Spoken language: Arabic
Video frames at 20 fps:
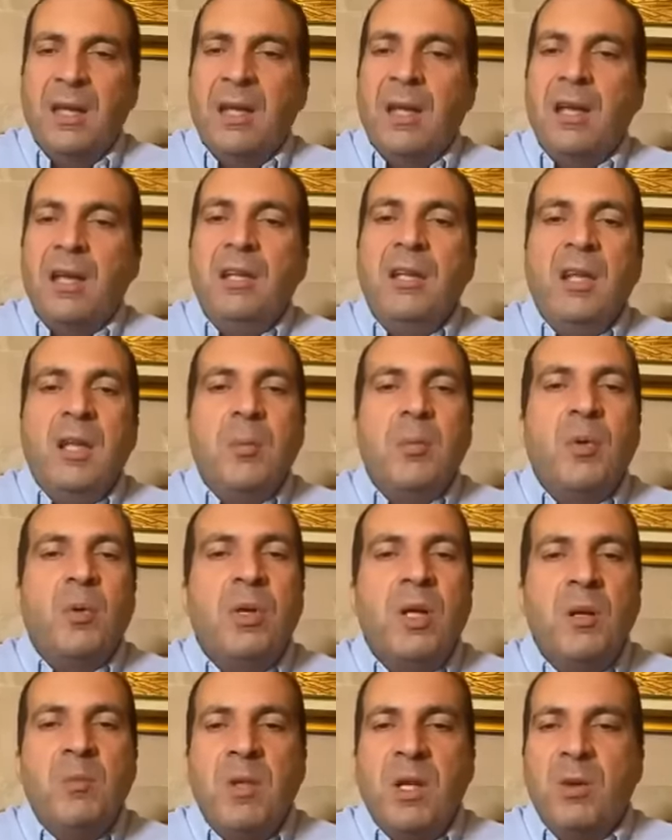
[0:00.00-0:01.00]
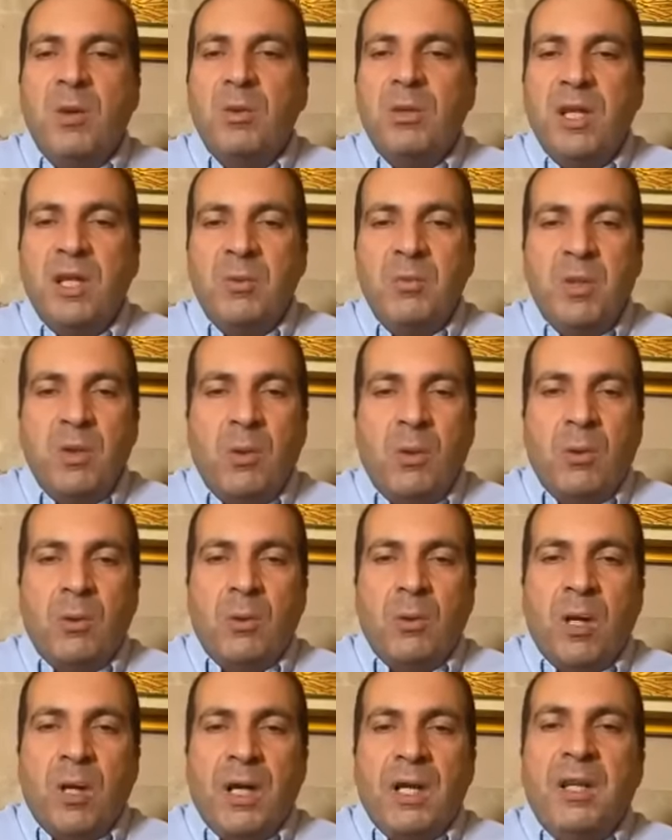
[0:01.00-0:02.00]
ادعي بكل ما أوتيت من
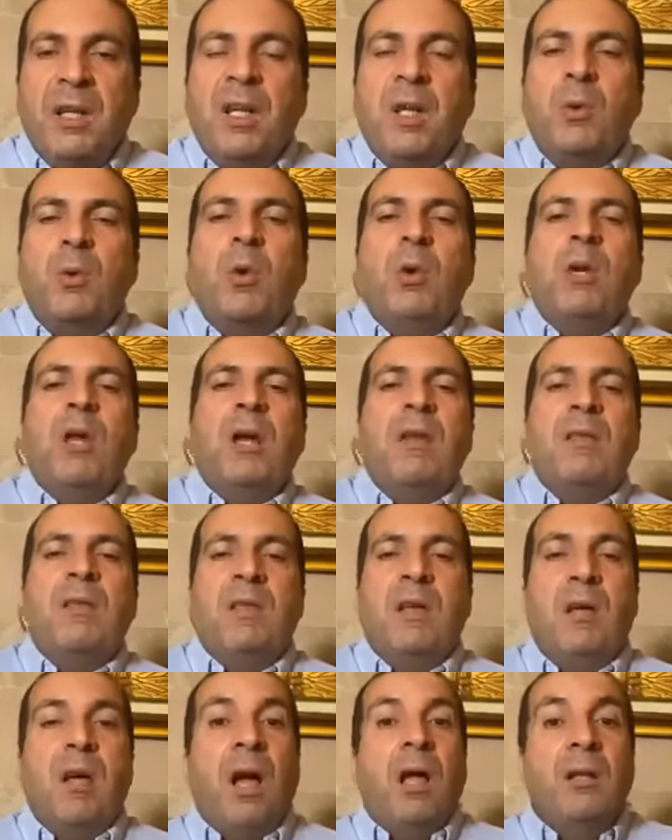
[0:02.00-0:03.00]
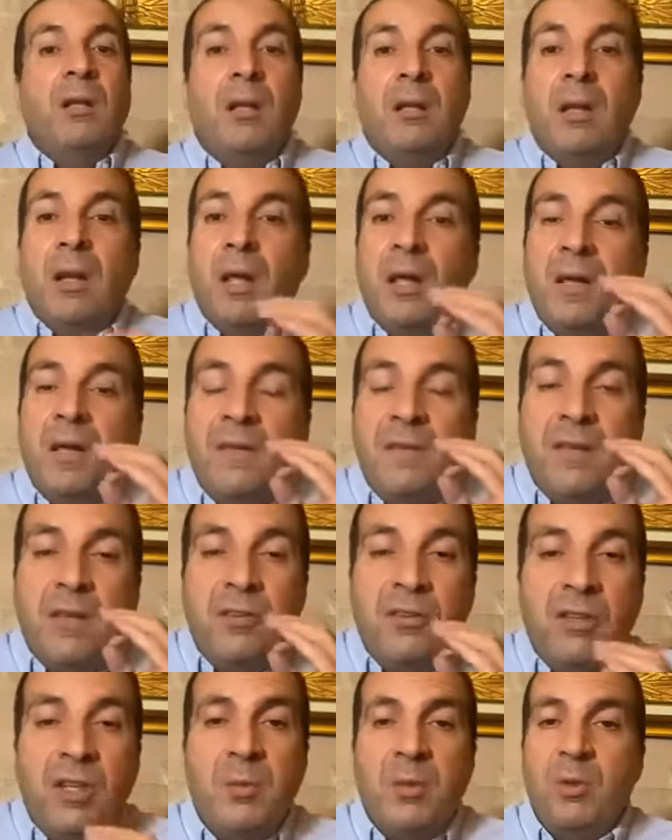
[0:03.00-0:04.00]
قوة ادعي وكلك ثقة أن الله
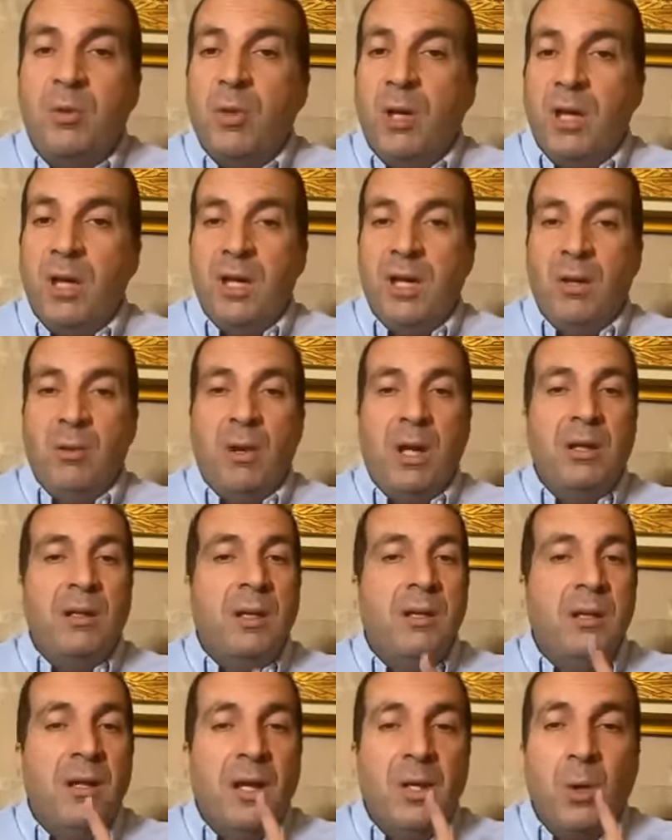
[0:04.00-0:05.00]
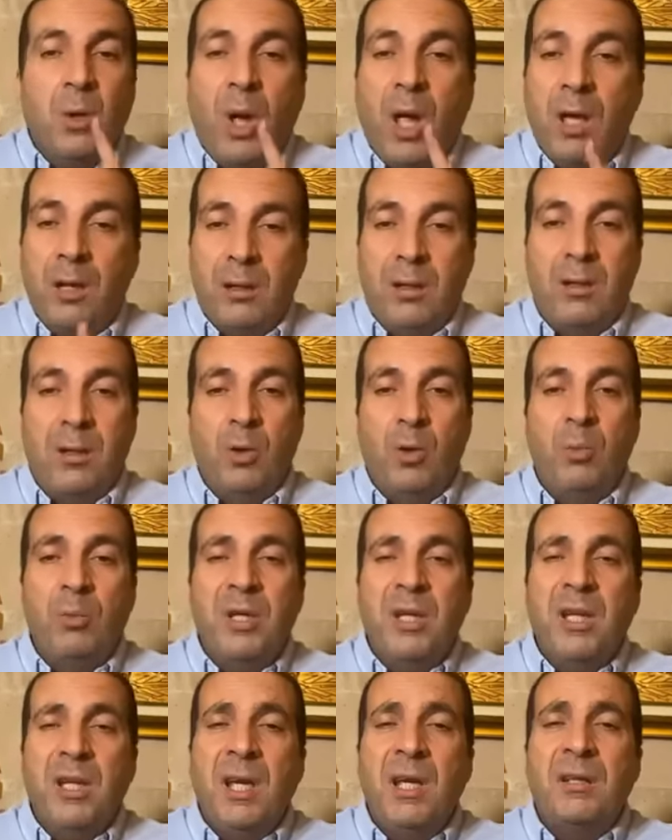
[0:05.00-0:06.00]
يستجيب الدعاء وأن الله يحقق
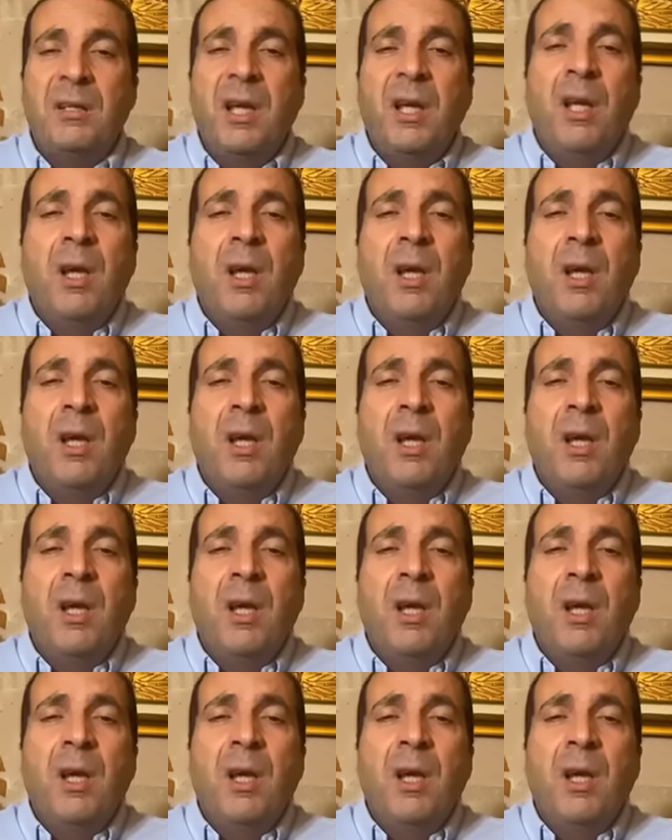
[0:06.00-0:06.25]
الأمنيات